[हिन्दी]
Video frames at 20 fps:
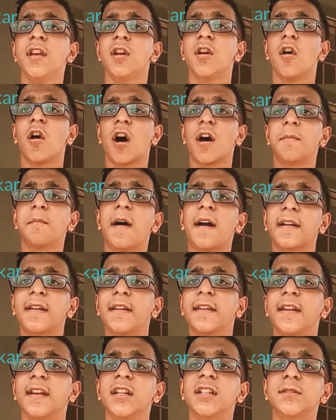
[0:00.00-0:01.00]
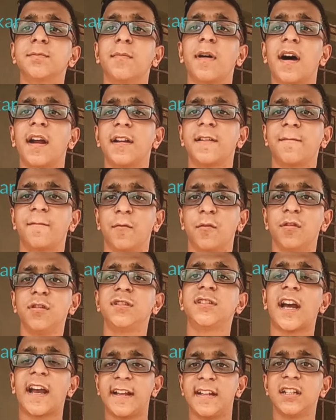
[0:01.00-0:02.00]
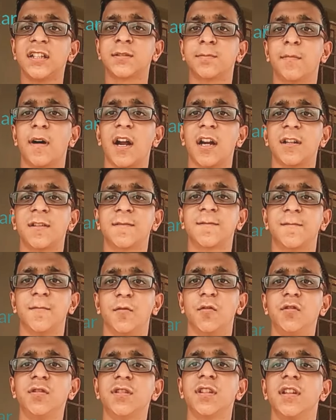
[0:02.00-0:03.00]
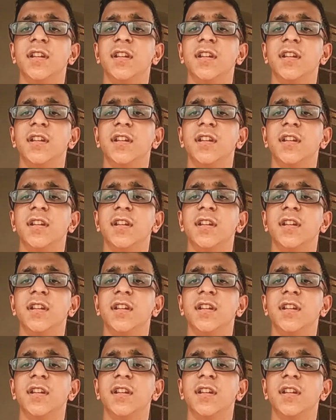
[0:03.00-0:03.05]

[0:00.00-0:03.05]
और बाकी के स्मार्टफोन चाइनीज़ स्मार्टफोन्स